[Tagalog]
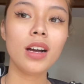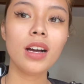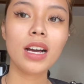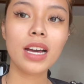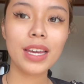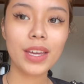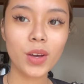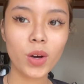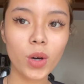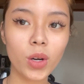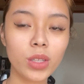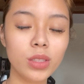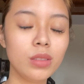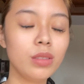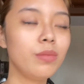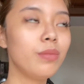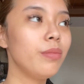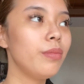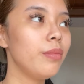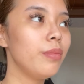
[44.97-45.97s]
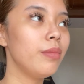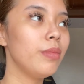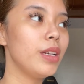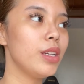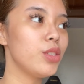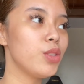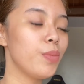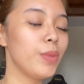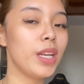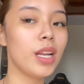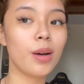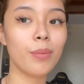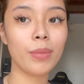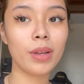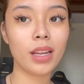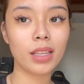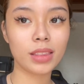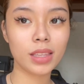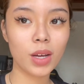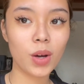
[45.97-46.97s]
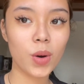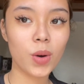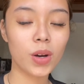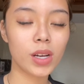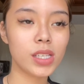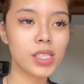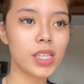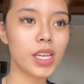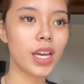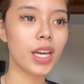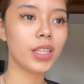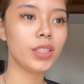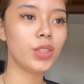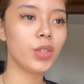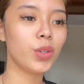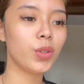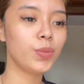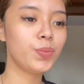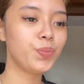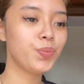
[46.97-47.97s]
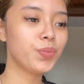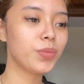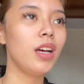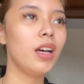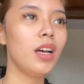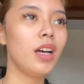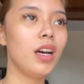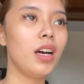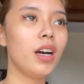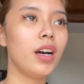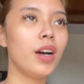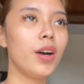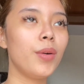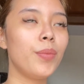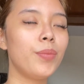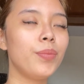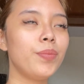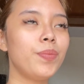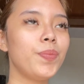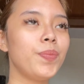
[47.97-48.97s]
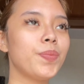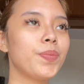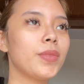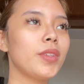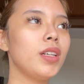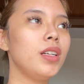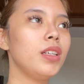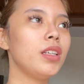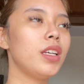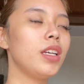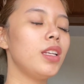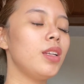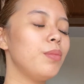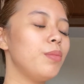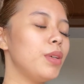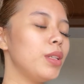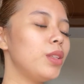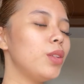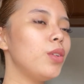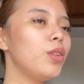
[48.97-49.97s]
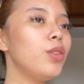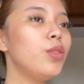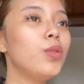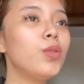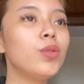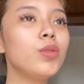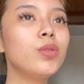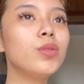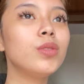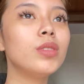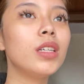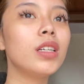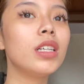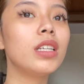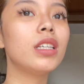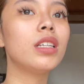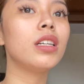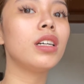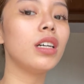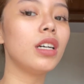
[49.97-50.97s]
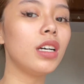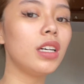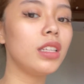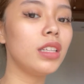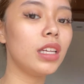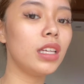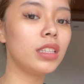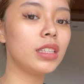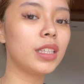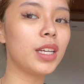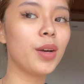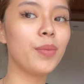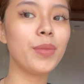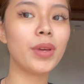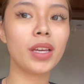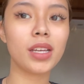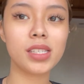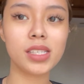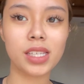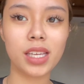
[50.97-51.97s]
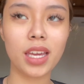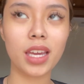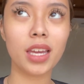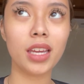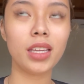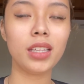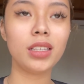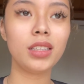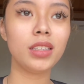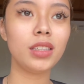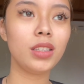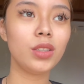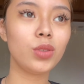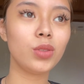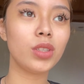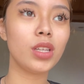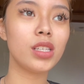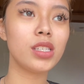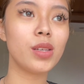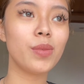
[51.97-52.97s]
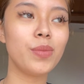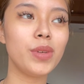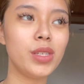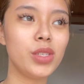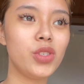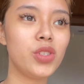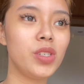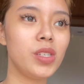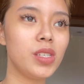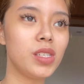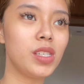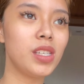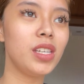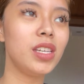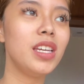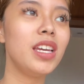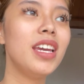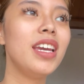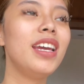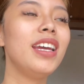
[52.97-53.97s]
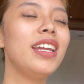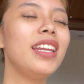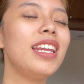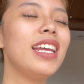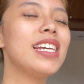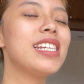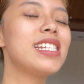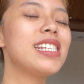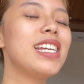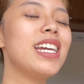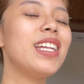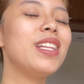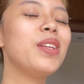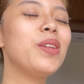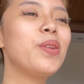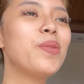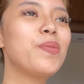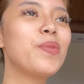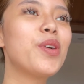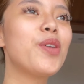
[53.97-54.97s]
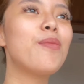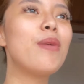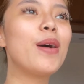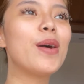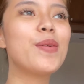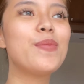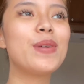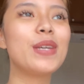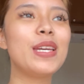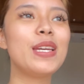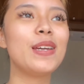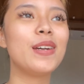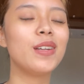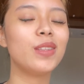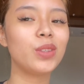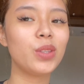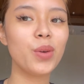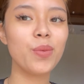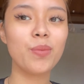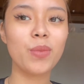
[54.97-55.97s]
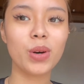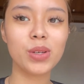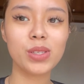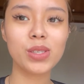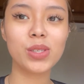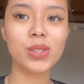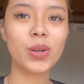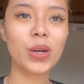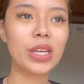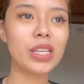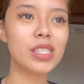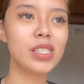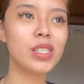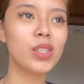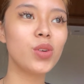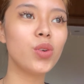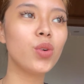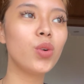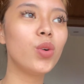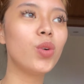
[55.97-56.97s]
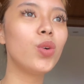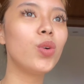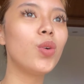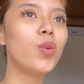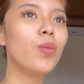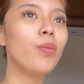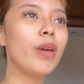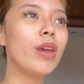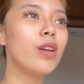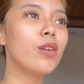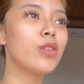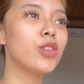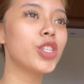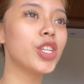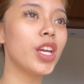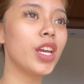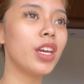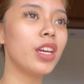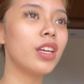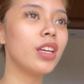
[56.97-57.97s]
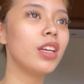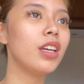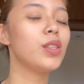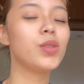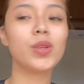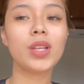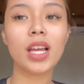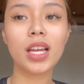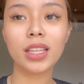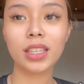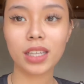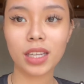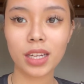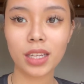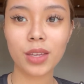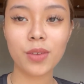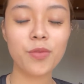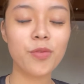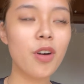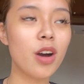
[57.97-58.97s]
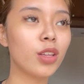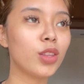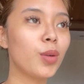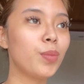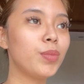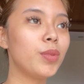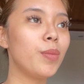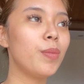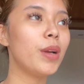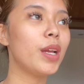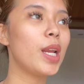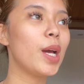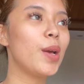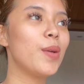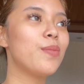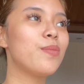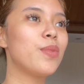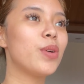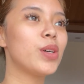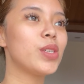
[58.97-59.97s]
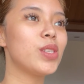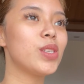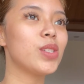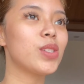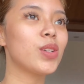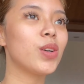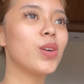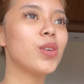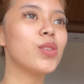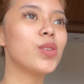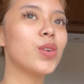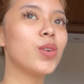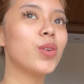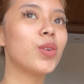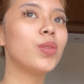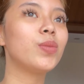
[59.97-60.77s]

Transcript: ngayon, medyo minamalat ako kasi ano, um, kailan ba to? Nung nag-date kami kasi, nung nasa BGC, last na ininom ko bago maging ganito yung boses ko is yung mango shake. Tapos wala na, naging fucked up na bigla yung boses ko. So,